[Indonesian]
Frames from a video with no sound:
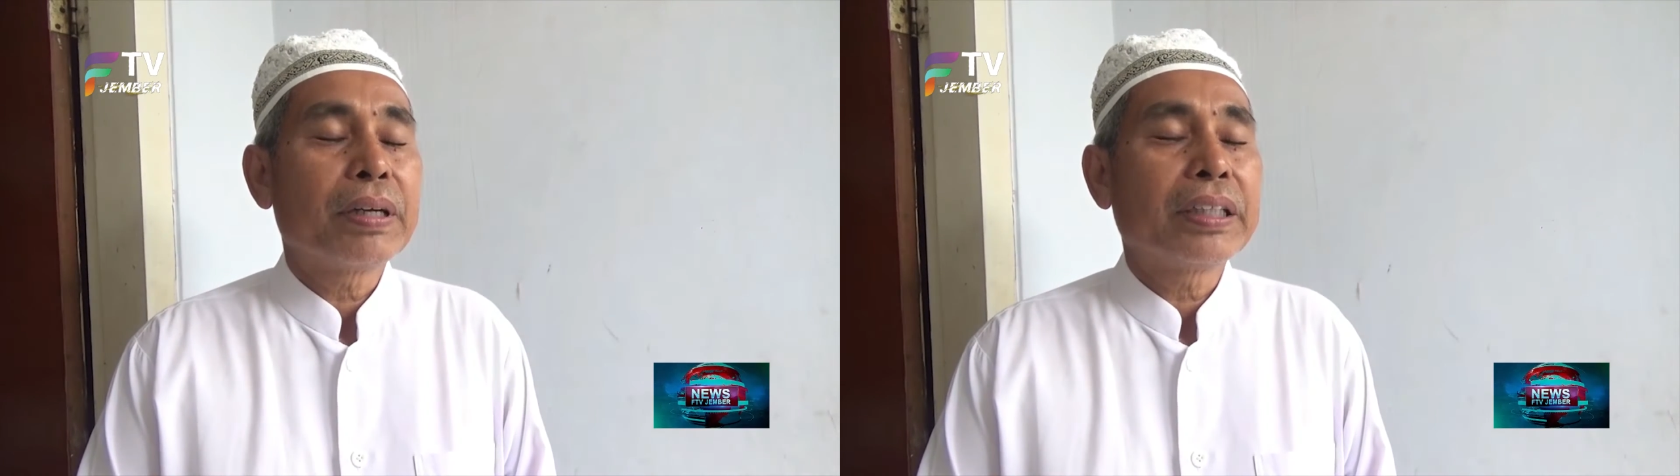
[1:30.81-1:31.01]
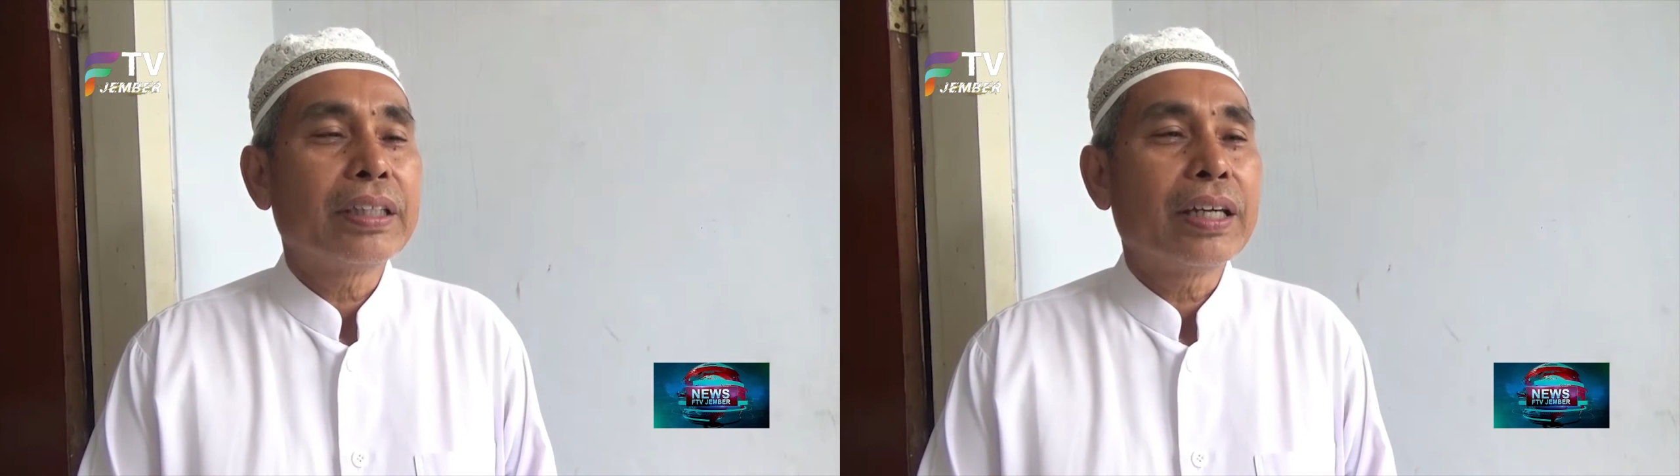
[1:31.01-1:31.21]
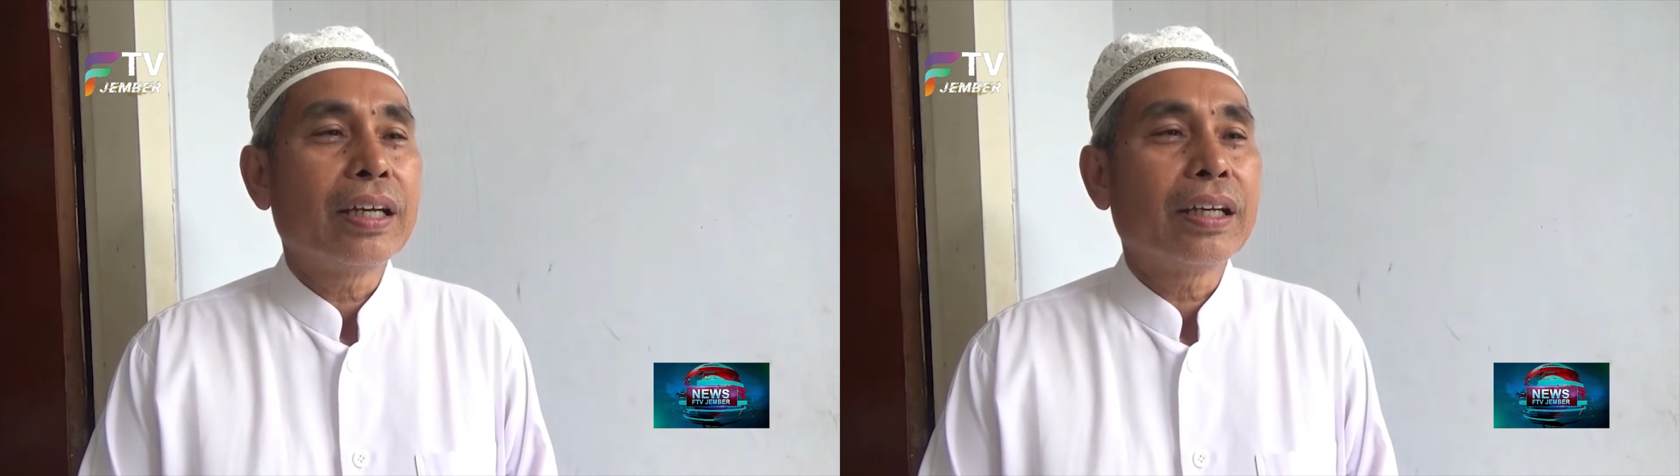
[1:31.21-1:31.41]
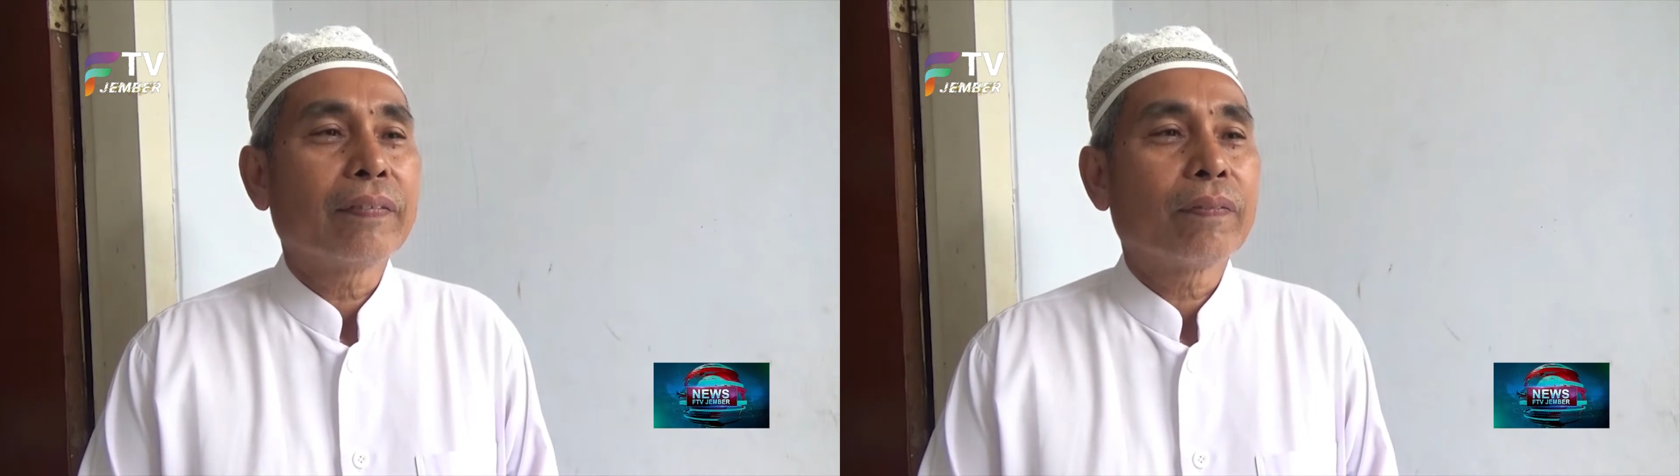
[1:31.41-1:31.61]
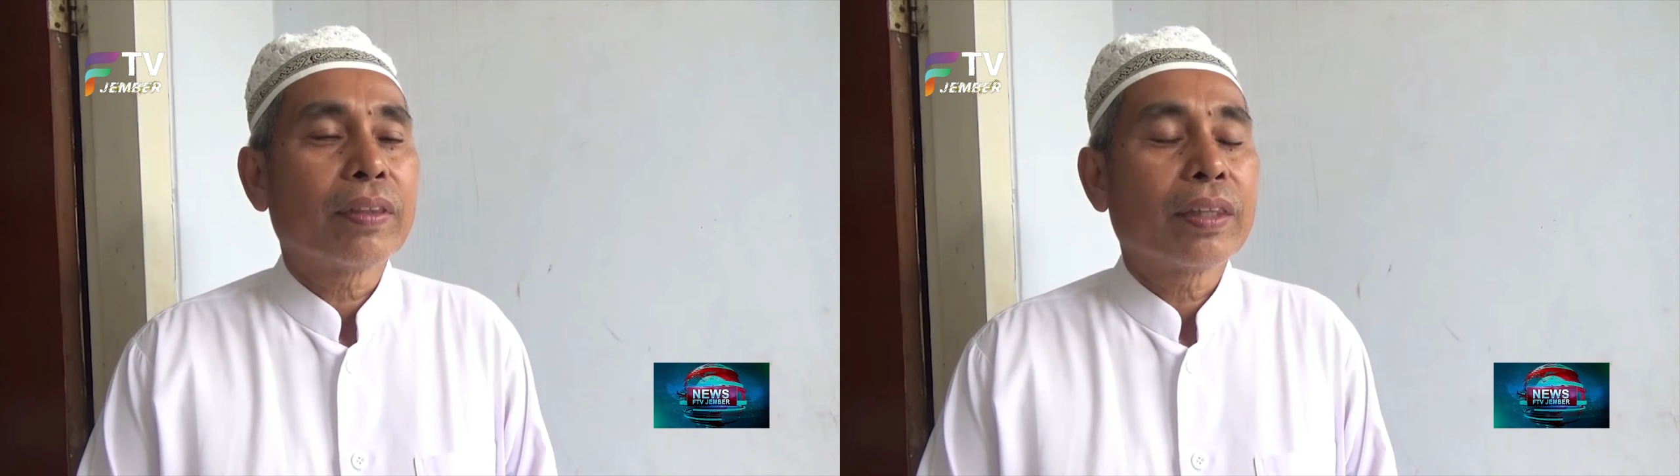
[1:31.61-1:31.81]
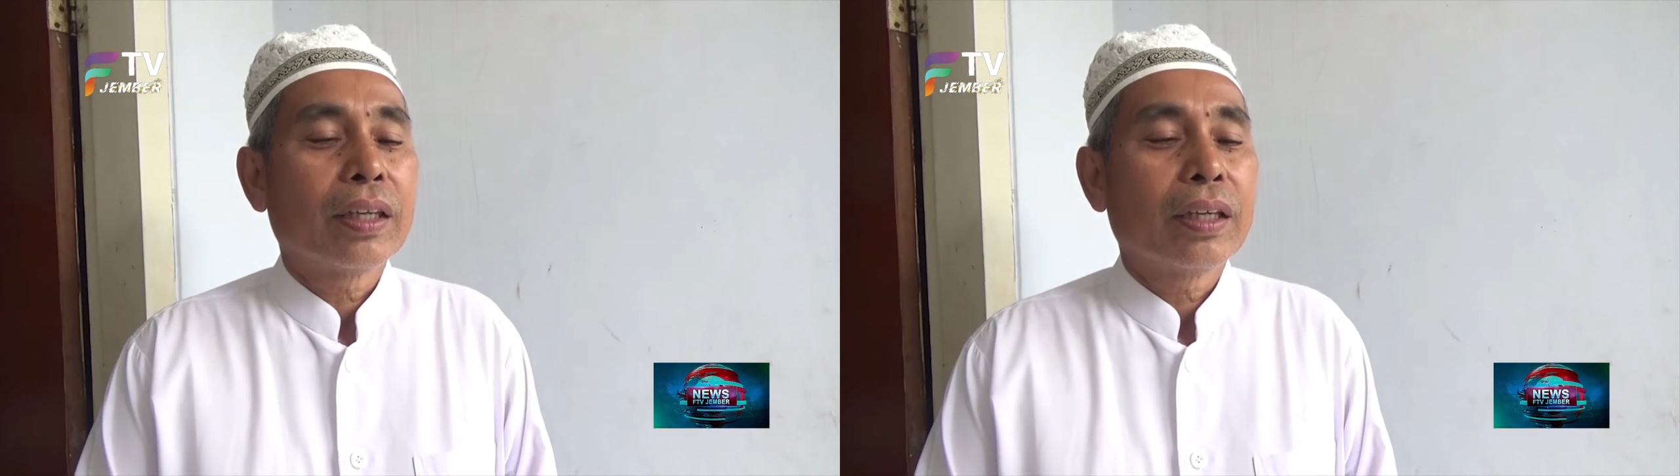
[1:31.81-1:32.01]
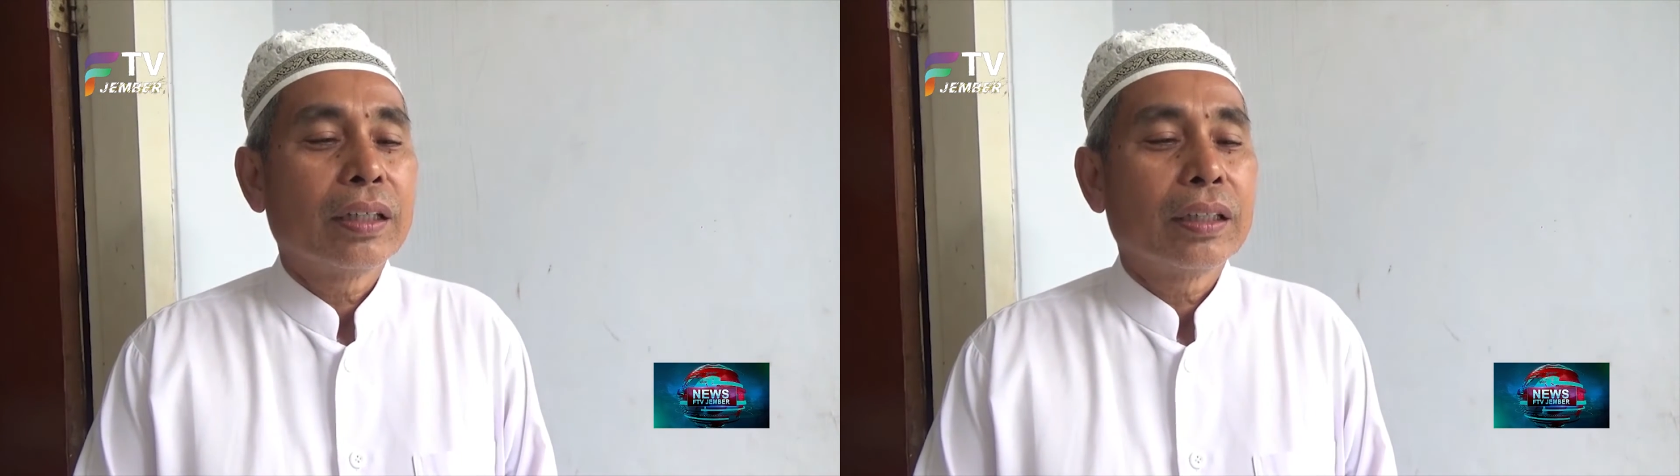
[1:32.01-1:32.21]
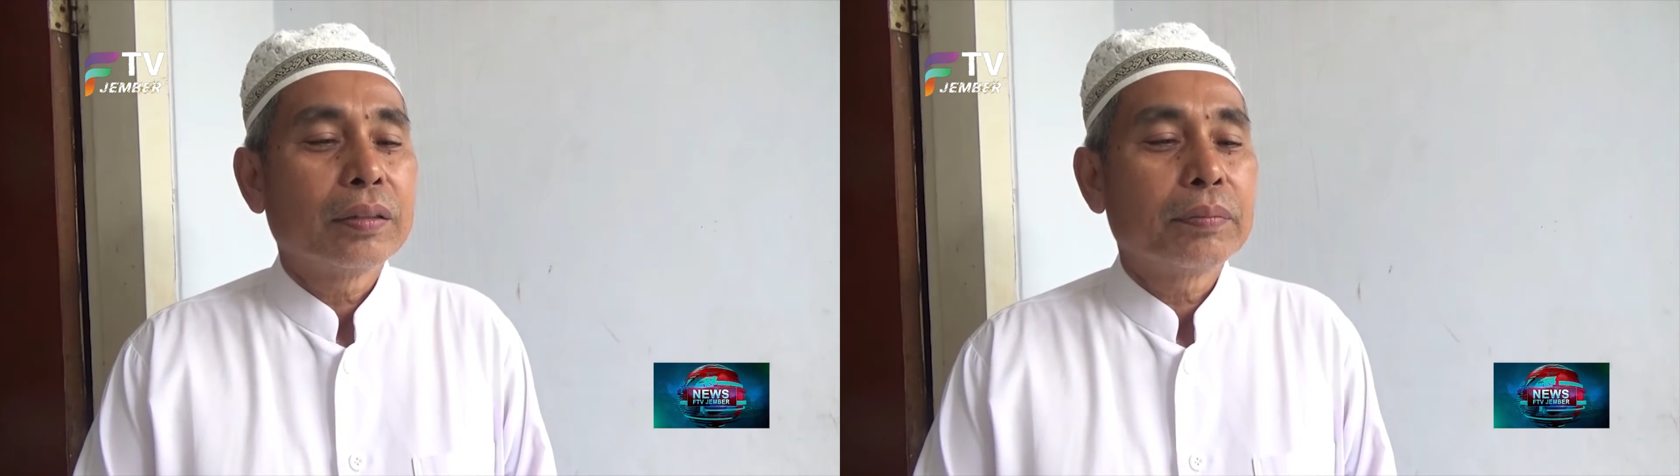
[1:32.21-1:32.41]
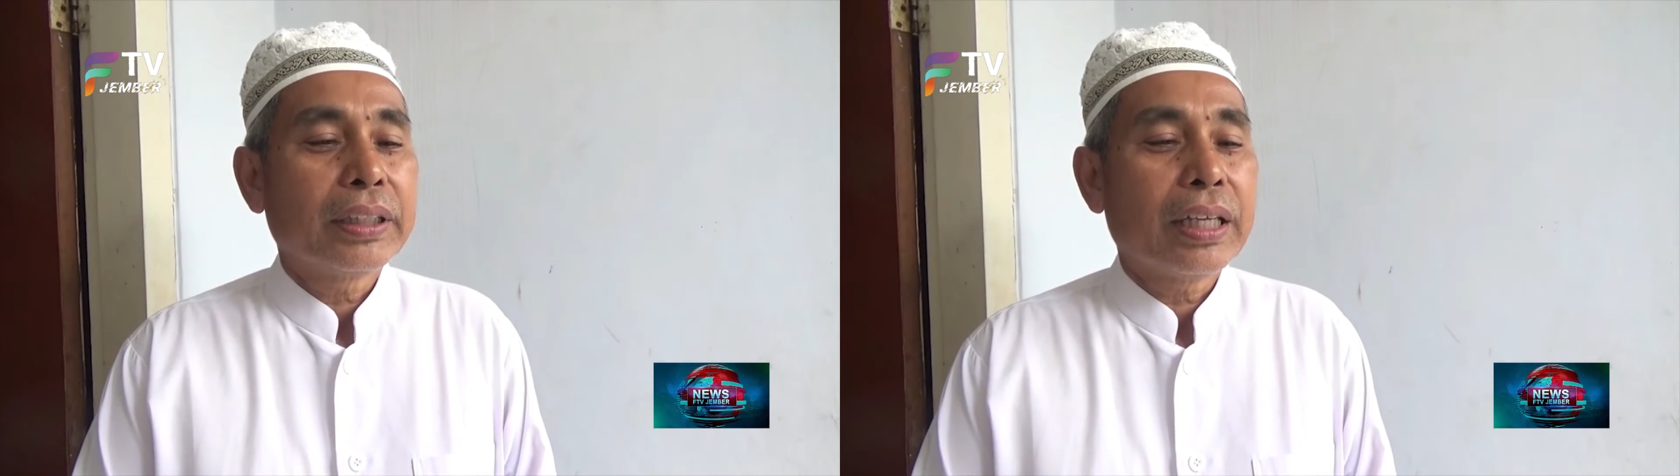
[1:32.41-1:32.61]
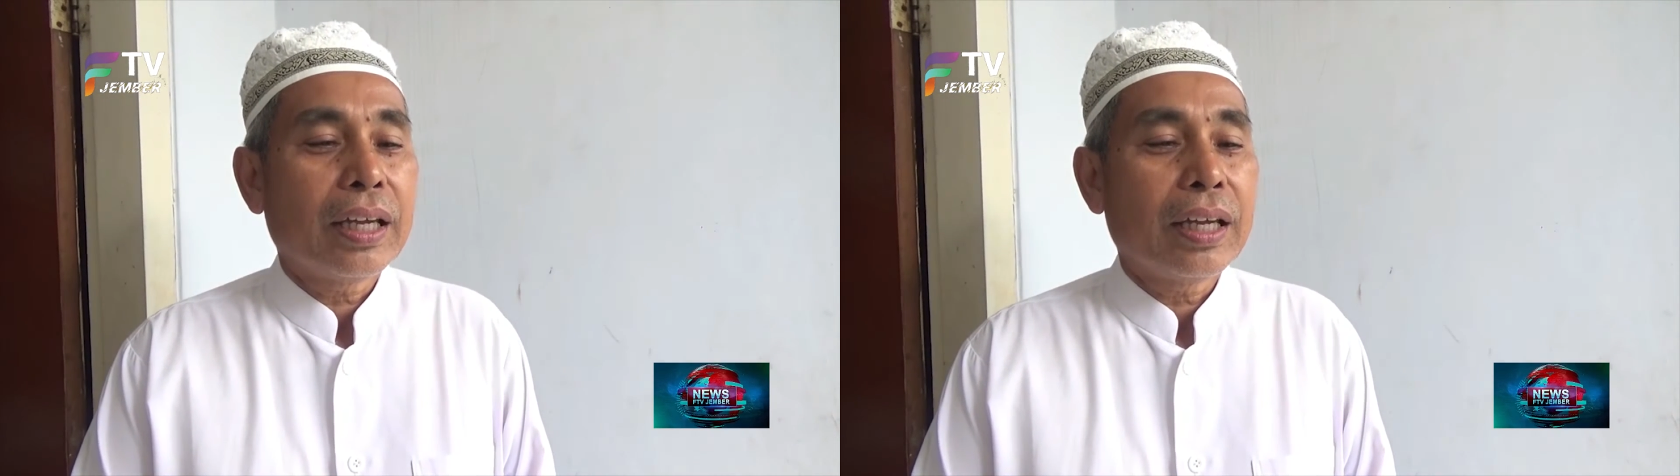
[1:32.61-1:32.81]
panjang
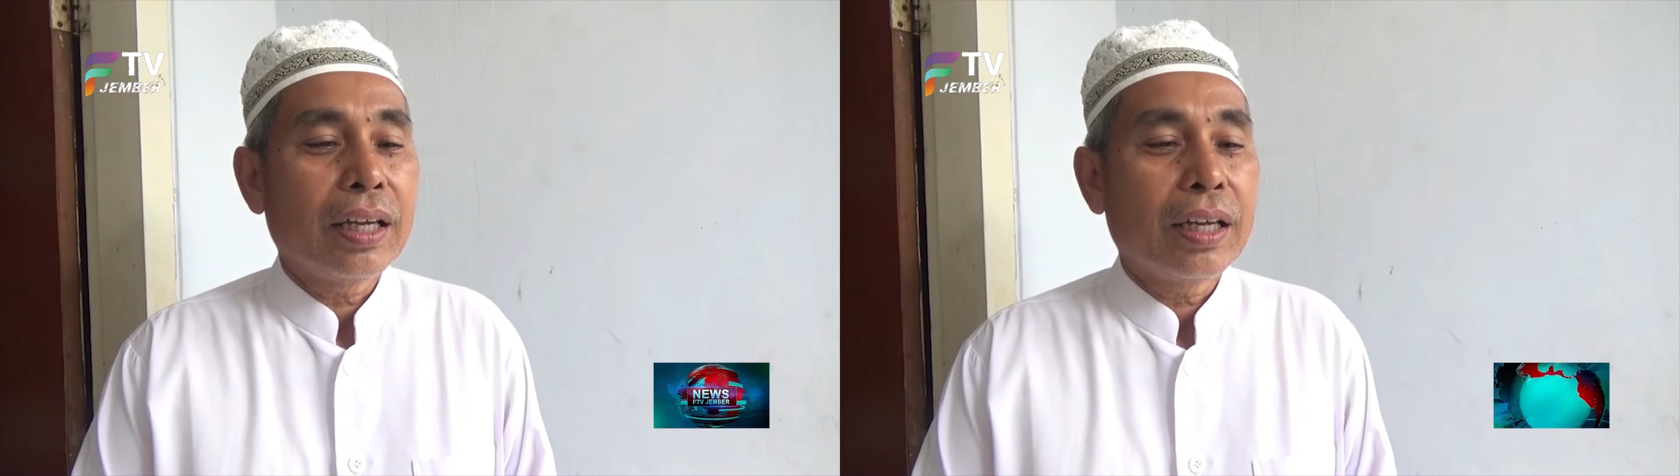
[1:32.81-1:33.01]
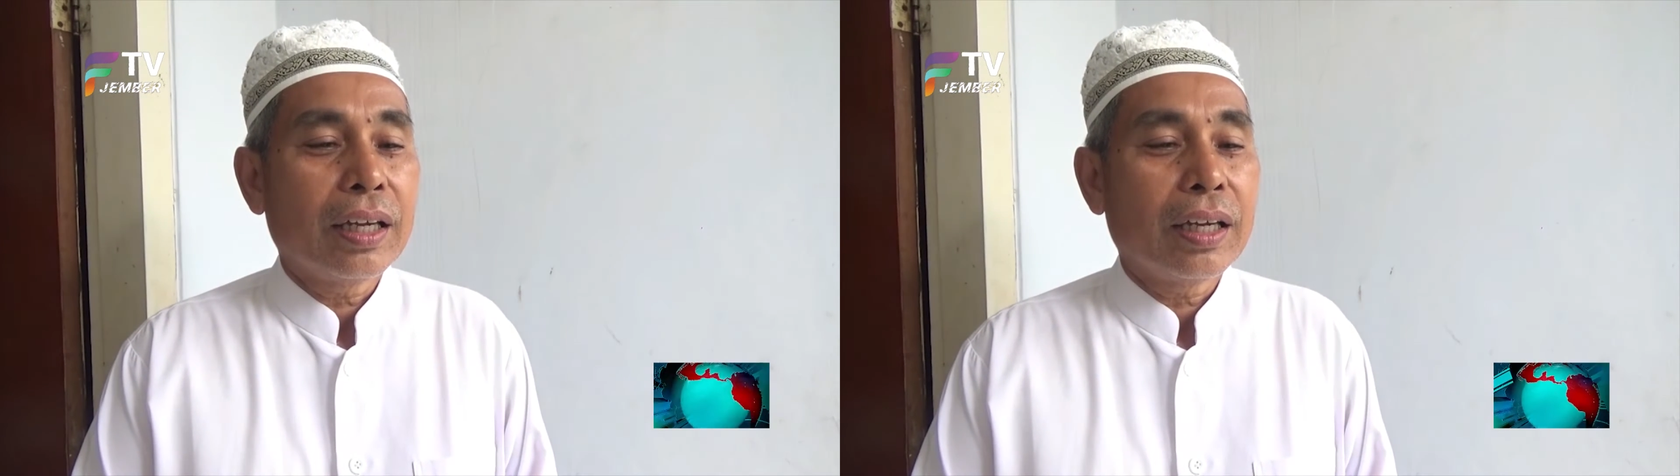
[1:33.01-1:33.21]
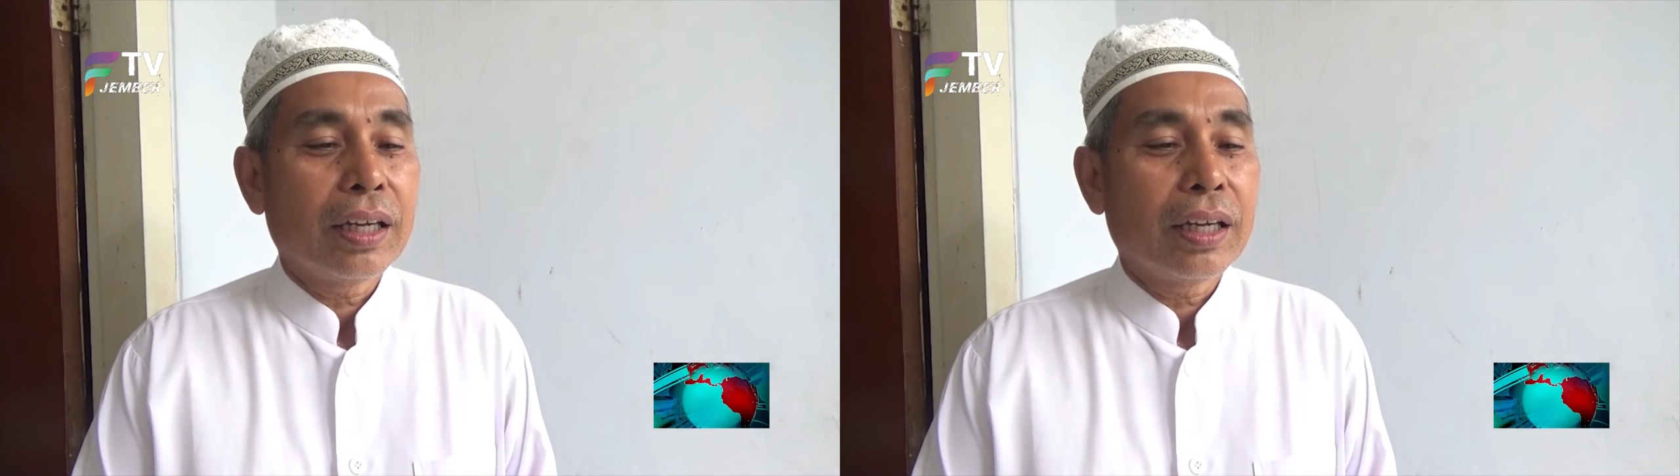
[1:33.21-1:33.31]
sementara